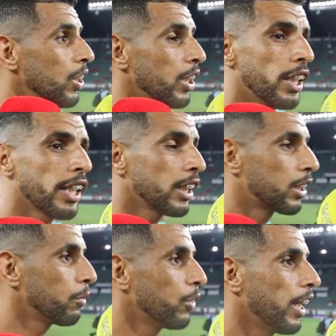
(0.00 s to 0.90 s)
اللي
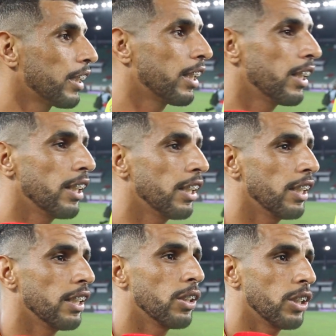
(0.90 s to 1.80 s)
قدموا واحد
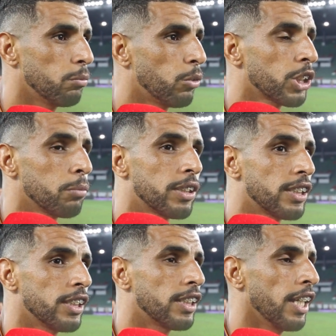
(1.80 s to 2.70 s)
الموسم
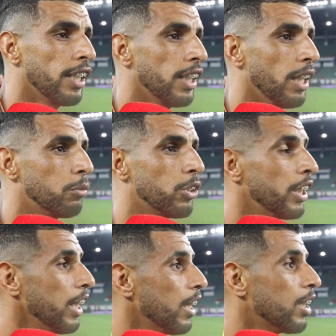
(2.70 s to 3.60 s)
استثنائي الحمد
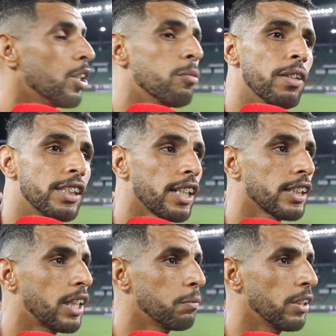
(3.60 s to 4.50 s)
لله مازال
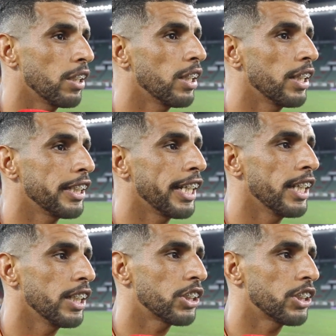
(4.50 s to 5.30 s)
قدامنا نهائي